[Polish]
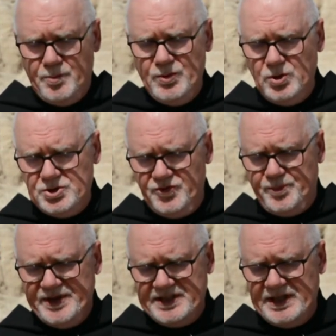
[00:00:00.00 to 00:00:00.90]
Było to
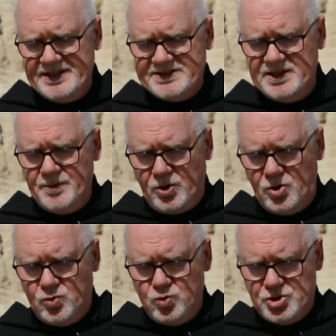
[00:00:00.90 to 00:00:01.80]
w 15
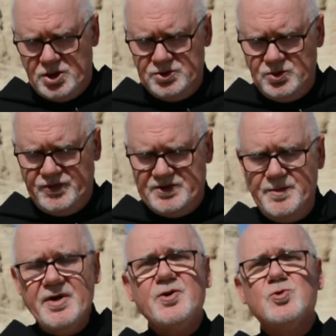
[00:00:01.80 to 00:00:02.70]
roku rządów
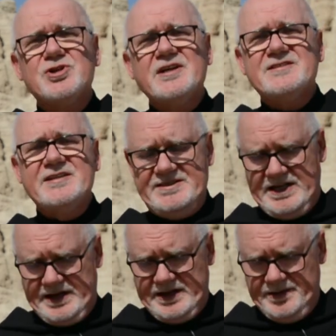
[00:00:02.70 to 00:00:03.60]
Tyberiusza
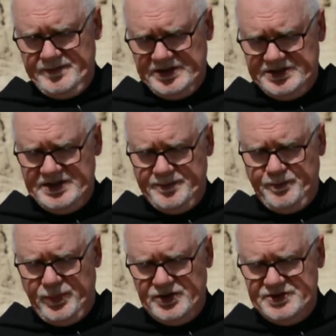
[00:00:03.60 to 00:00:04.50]
Cezara, gdy
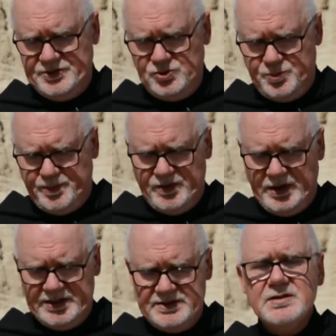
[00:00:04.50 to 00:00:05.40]
Poncjusz
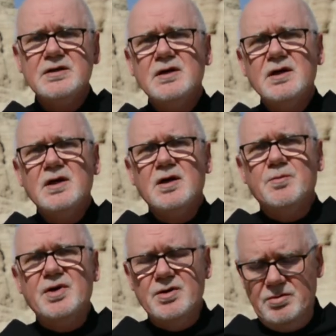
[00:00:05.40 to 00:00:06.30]
Piłat
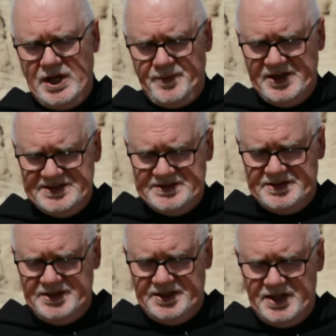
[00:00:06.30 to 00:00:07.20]
był
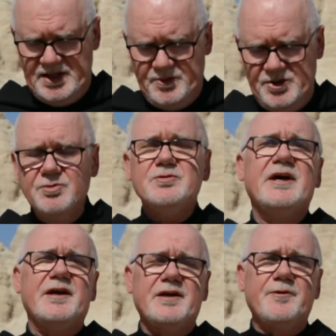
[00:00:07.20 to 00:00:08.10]
namiestnikiem
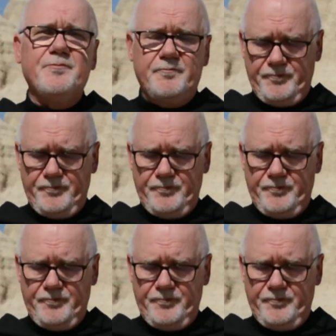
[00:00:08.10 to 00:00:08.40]
Judei,